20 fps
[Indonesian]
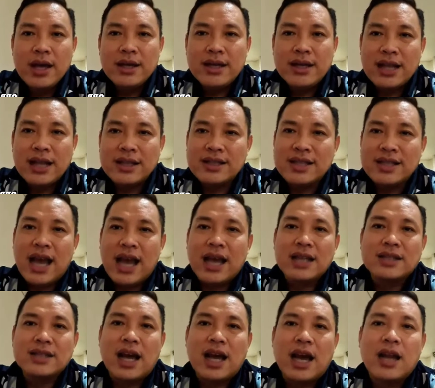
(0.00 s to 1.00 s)
dan
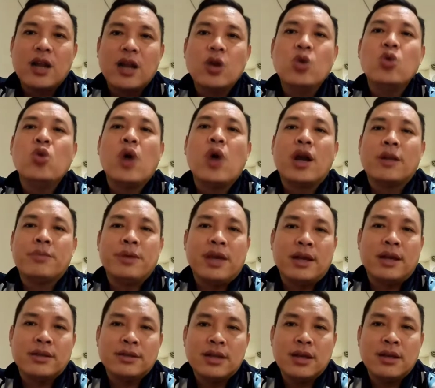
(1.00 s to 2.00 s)
sangat-sangat luar
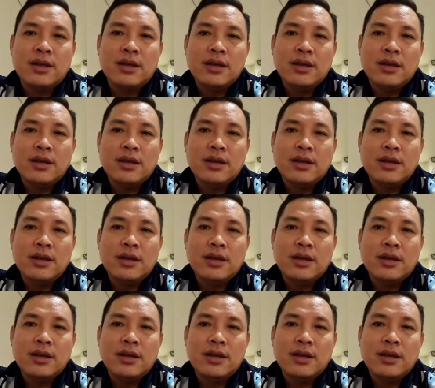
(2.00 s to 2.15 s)
biasa.